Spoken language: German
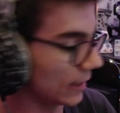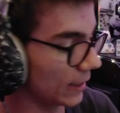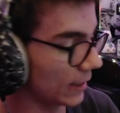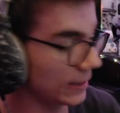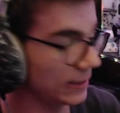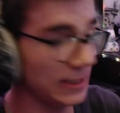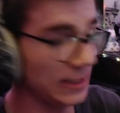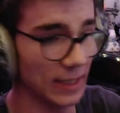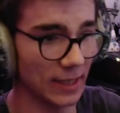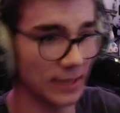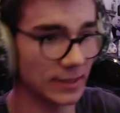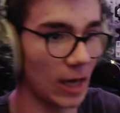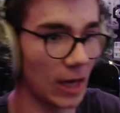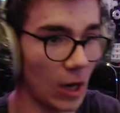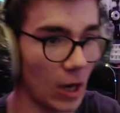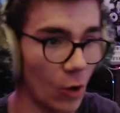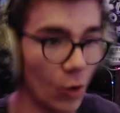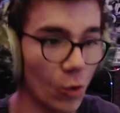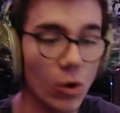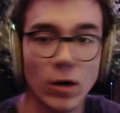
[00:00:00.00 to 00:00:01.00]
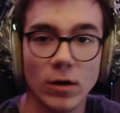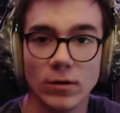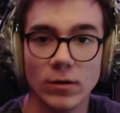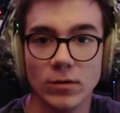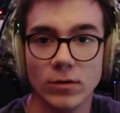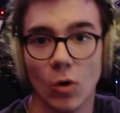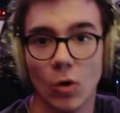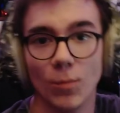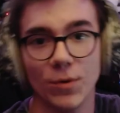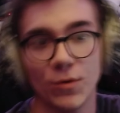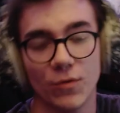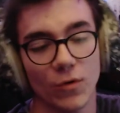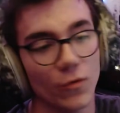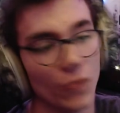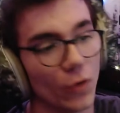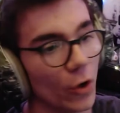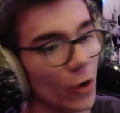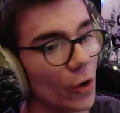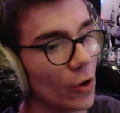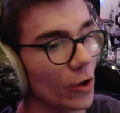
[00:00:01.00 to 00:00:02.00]
die hatte auch um die 5
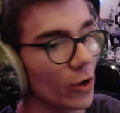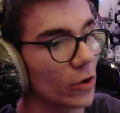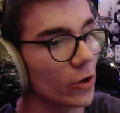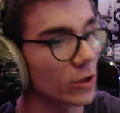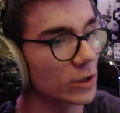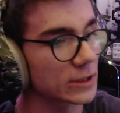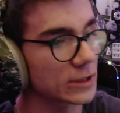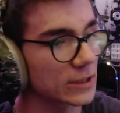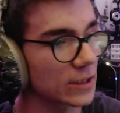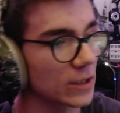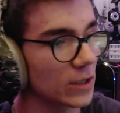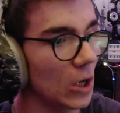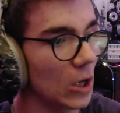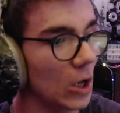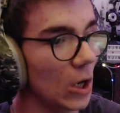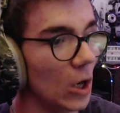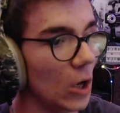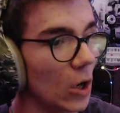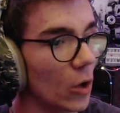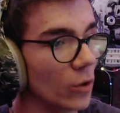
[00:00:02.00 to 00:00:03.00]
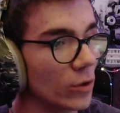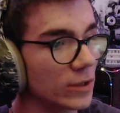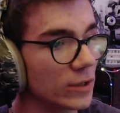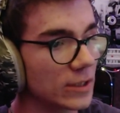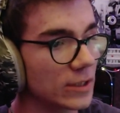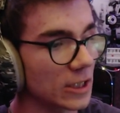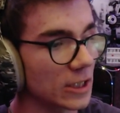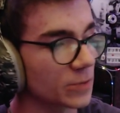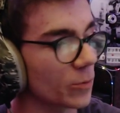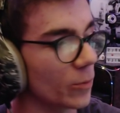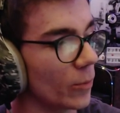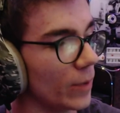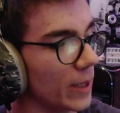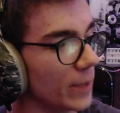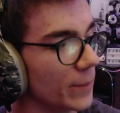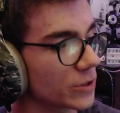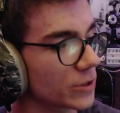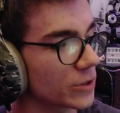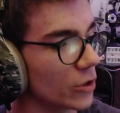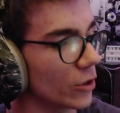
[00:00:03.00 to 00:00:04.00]
Euro gekostet. Und das Problem
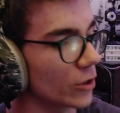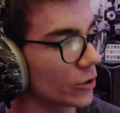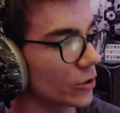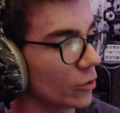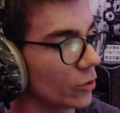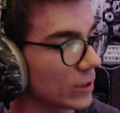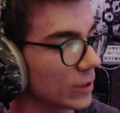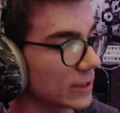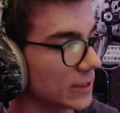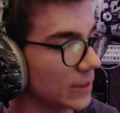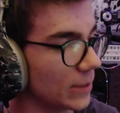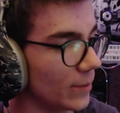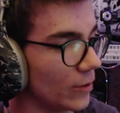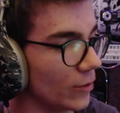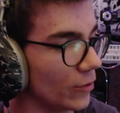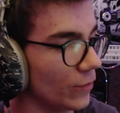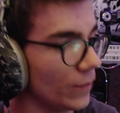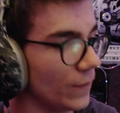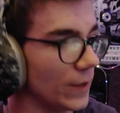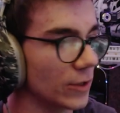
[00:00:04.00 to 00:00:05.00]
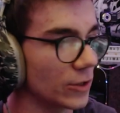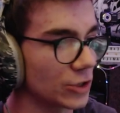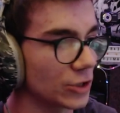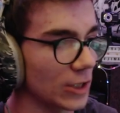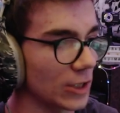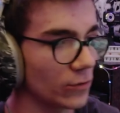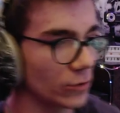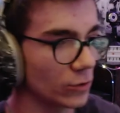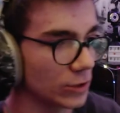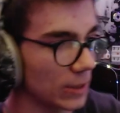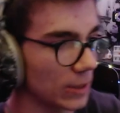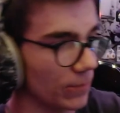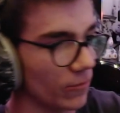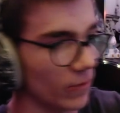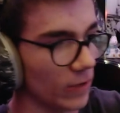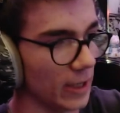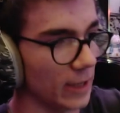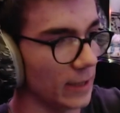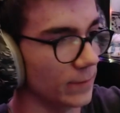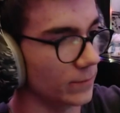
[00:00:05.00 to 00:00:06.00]
ist, Leute, guckt, dass ihr immer irgendwie einen Standfuß habt, weil